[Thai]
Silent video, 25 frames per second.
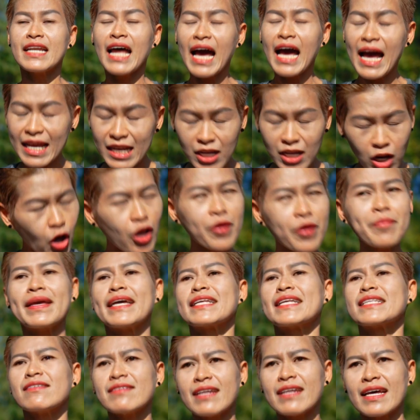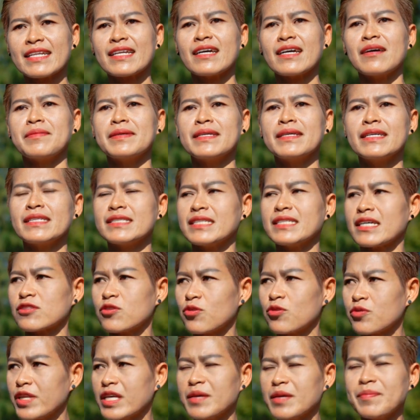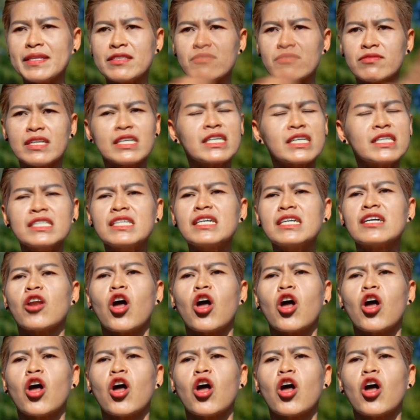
ได้ร้อยเมตรเท่านั้นค่ะ พี่จากตรงนี้ไปตรงนี้คือห